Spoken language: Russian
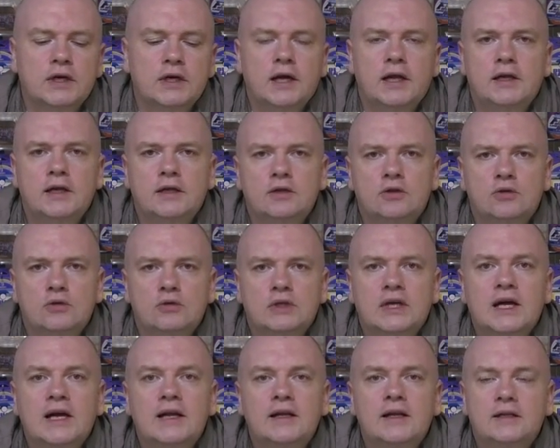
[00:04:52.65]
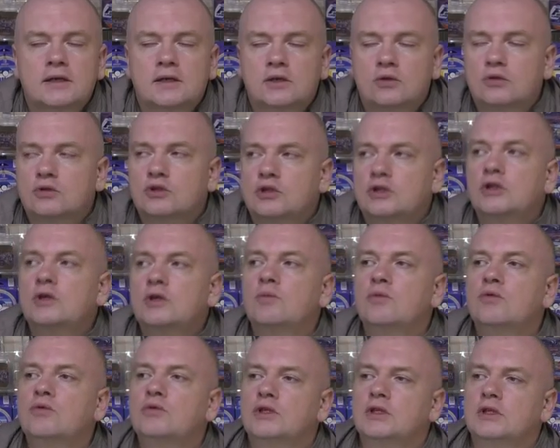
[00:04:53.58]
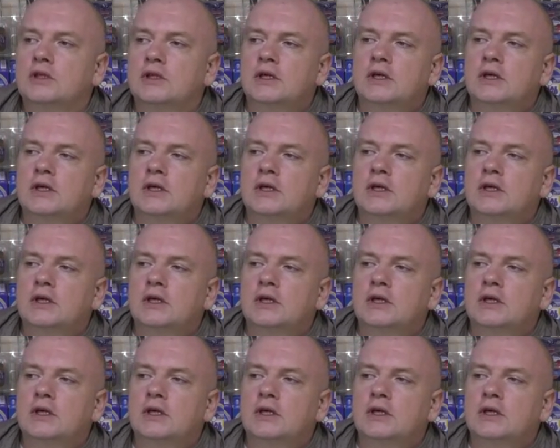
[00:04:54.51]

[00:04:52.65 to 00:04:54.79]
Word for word: колен, то, коленах тоже не будет.